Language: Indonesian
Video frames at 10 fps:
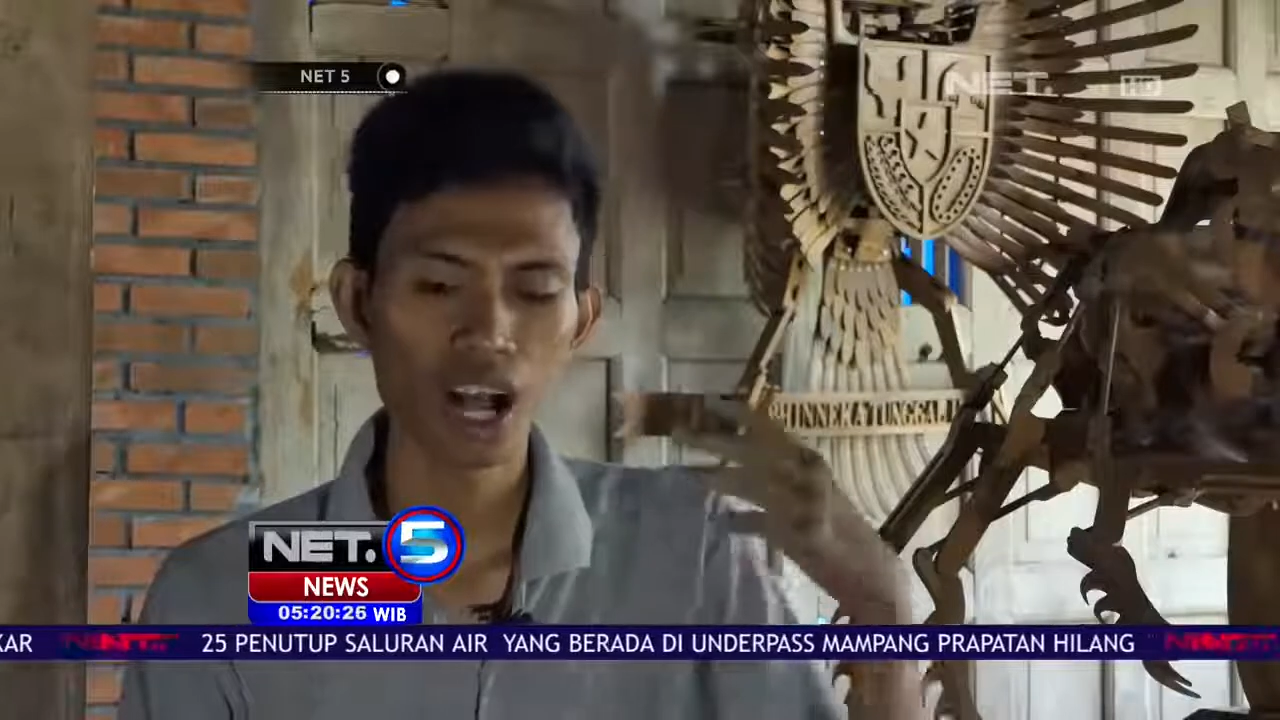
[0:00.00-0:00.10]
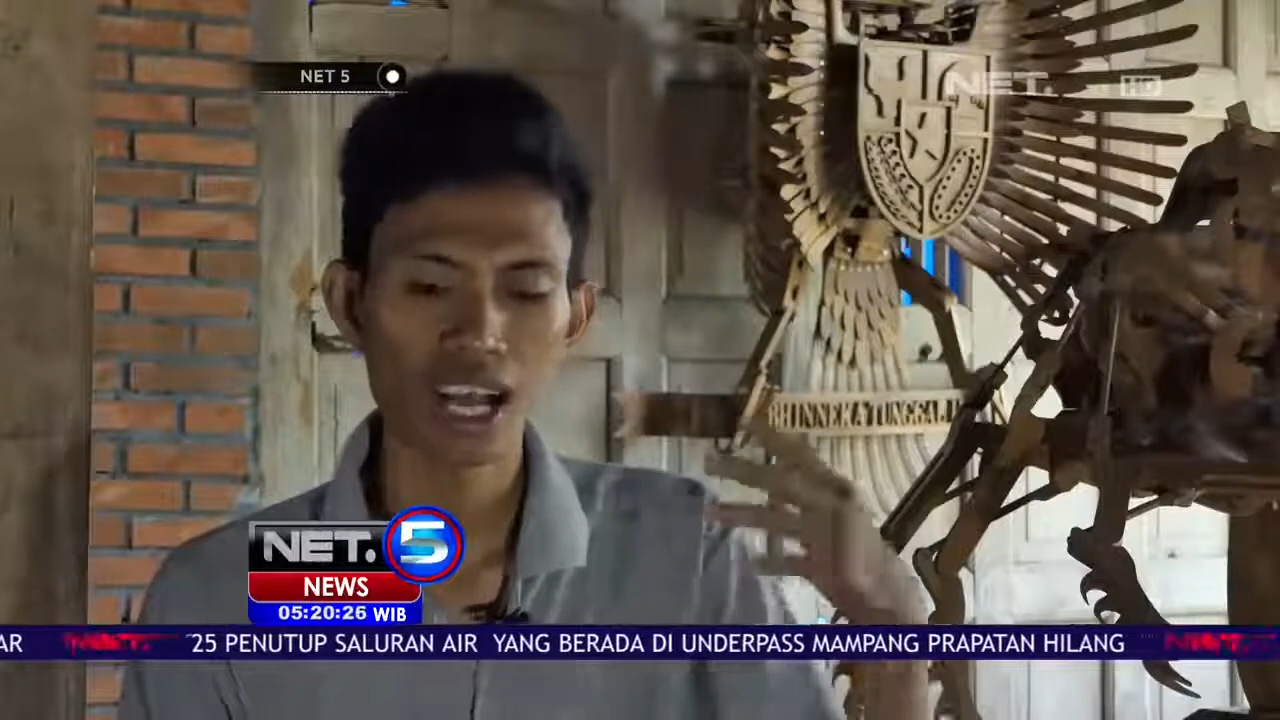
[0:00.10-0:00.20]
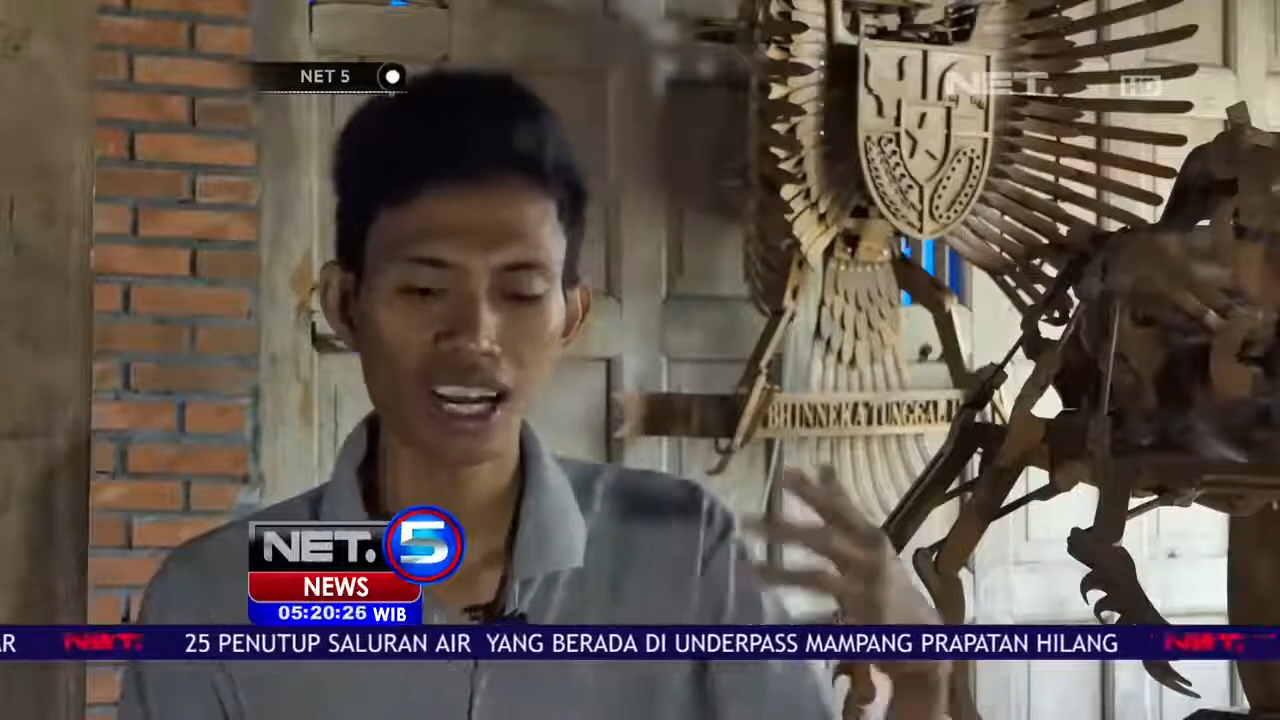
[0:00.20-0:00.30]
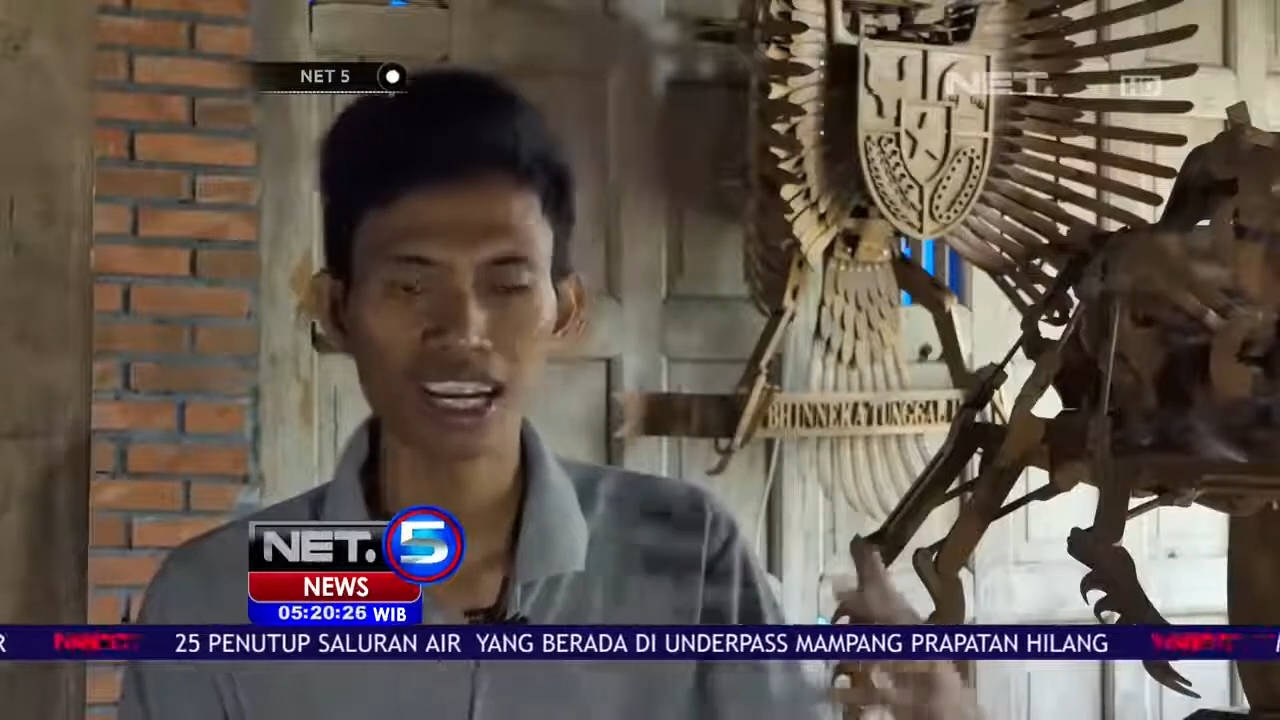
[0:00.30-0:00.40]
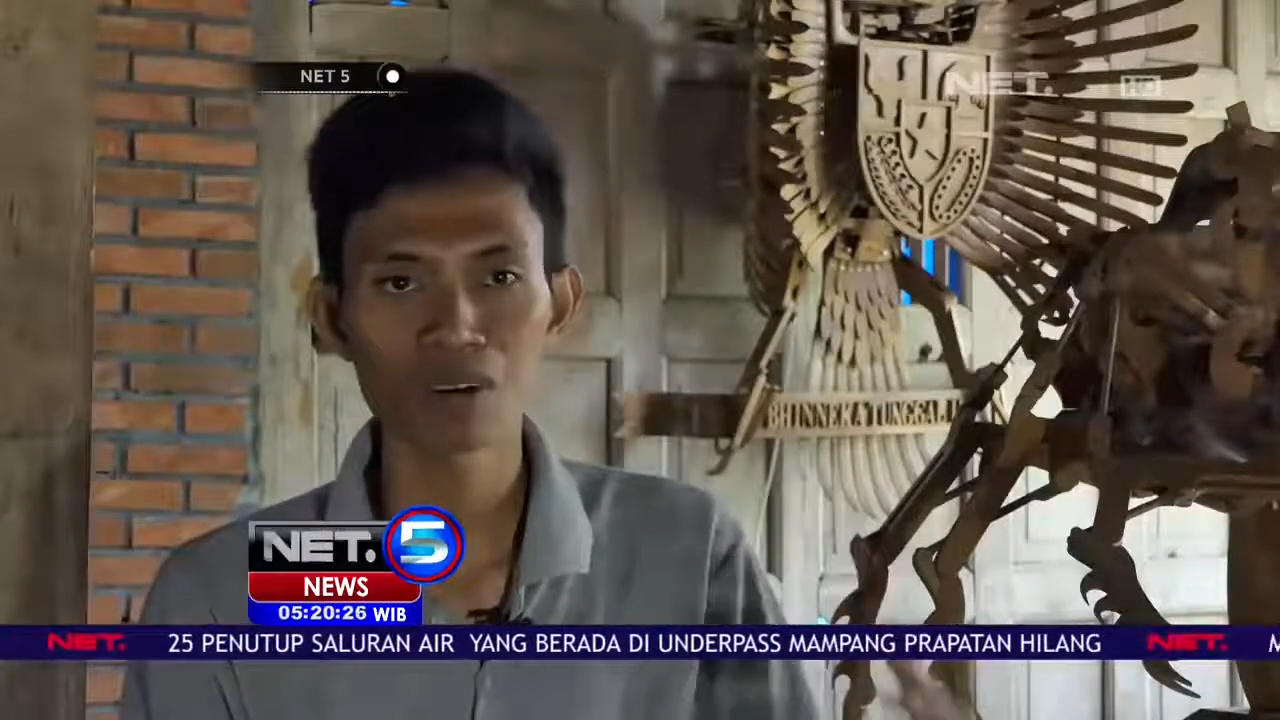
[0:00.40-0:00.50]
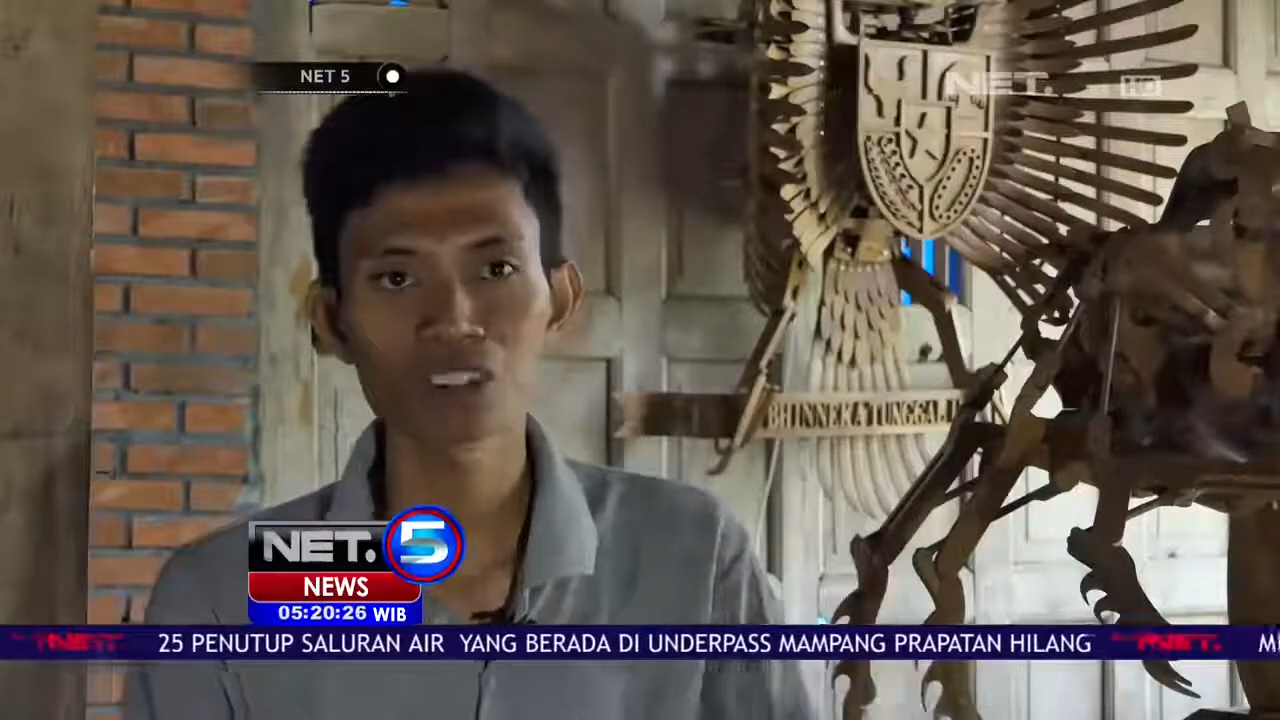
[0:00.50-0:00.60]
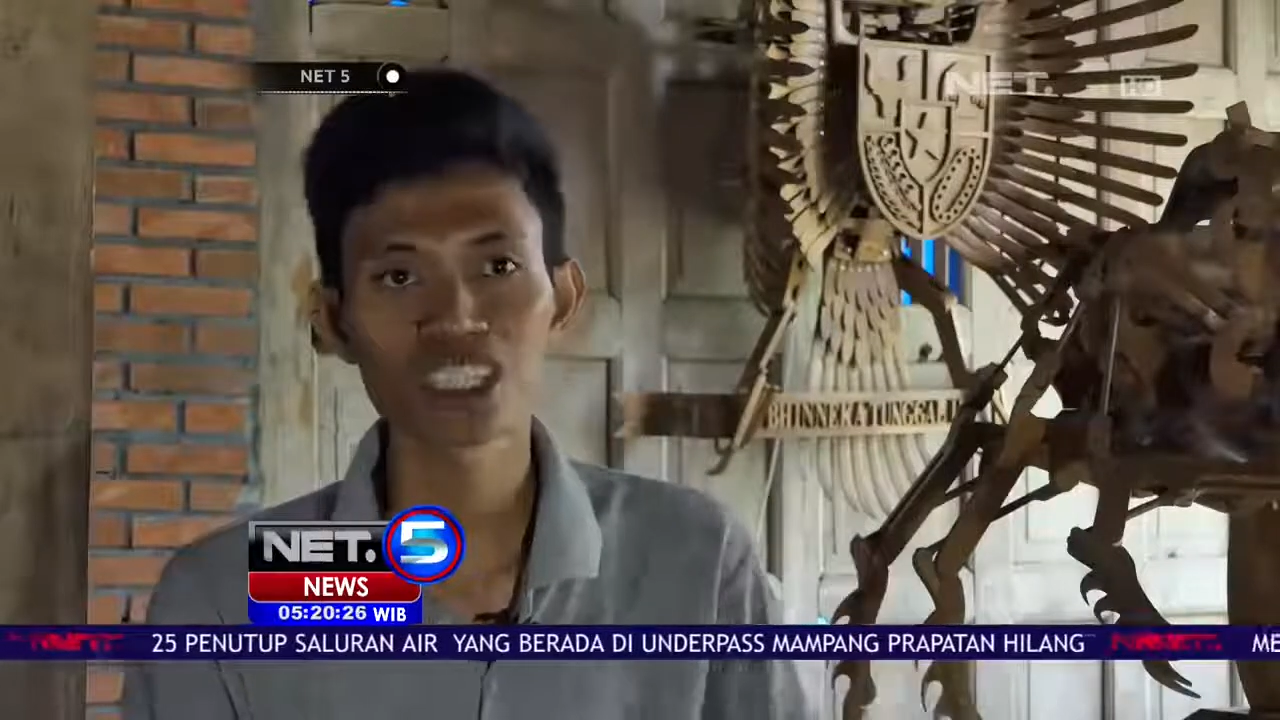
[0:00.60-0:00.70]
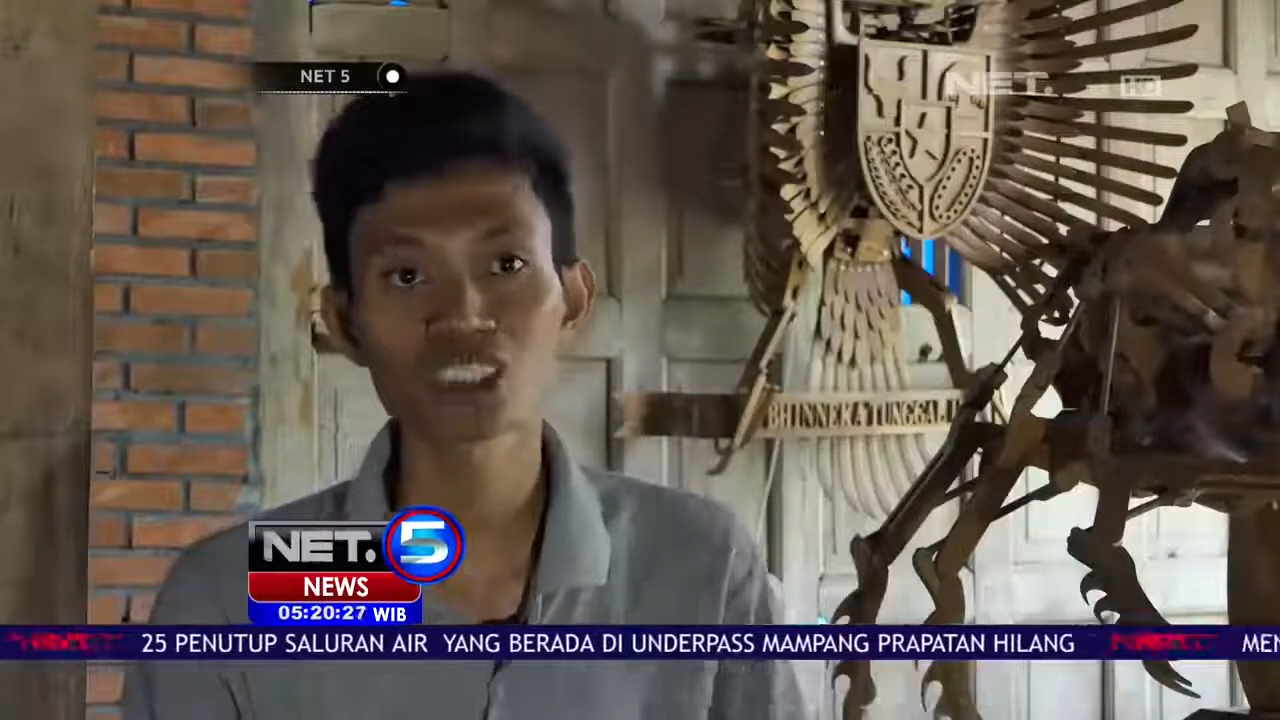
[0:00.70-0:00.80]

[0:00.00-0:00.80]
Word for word: anak-anak muda